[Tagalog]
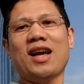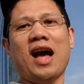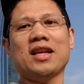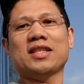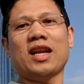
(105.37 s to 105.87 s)

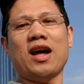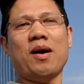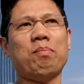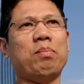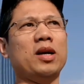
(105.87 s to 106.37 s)
Ang
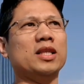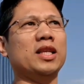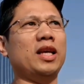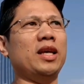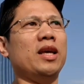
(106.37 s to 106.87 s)
sarap
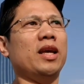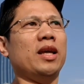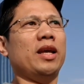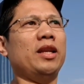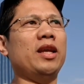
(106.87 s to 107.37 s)
kasi
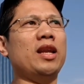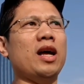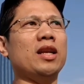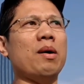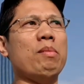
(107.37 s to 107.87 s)
hindi
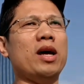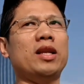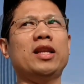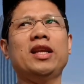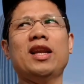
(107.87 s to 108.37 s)
lang naman
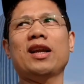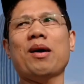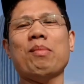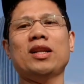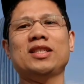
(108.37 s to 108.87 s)
hindi lang
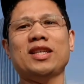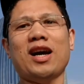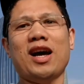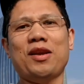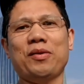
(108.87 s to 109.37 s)
naman
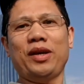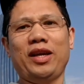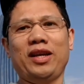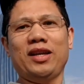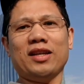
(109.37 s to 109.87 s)
siya ano
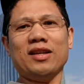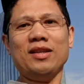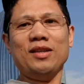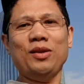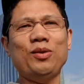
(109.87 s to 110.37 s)
eh
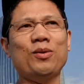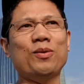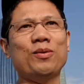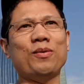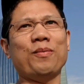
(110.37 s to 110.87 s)

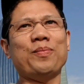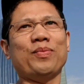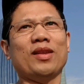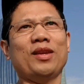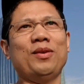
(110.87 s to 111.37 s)
yung
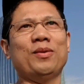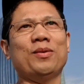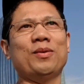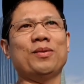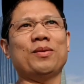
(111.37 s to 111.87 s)

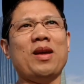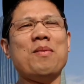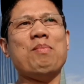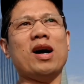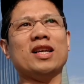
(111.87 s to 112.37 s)
yung
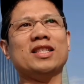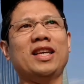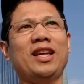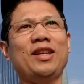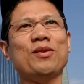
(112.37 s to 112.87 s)
iba
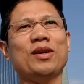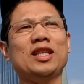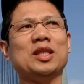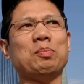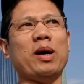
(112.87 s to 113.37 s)
kasi, yung
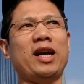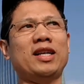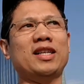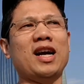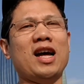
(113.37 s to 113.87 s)

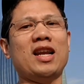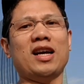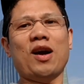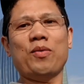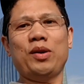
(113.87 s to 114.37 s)
inspired ka na
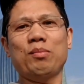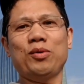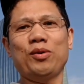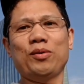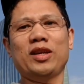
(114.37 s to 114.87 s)
gawin mo
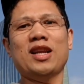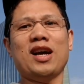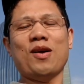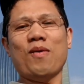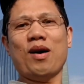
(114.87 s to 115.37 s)
yung
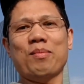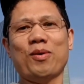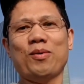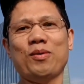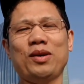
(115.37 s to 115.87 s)
ginagawa
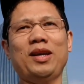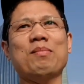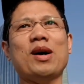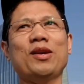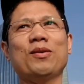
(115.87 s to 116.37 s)
mo,
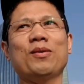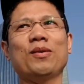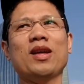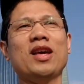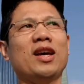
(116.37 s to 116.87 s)
iba
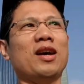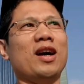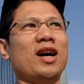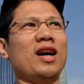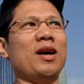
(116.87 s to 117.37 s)
yung
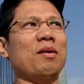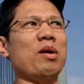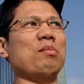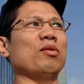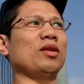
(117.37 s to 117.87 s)
uh,
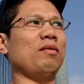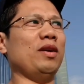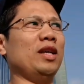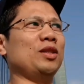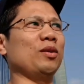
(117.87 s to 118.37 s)
may
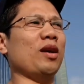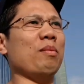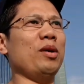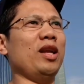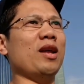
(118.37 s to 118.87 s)
motivation
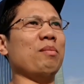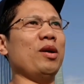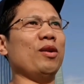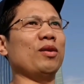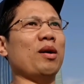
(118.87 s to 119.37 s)
kami na
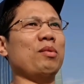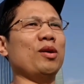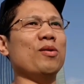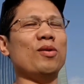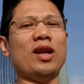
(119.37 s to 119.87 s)
meron kaming
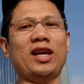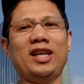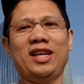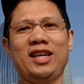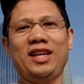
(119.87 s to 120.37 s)
goal na
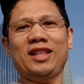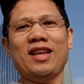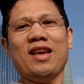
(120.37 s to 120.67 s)
i-hit.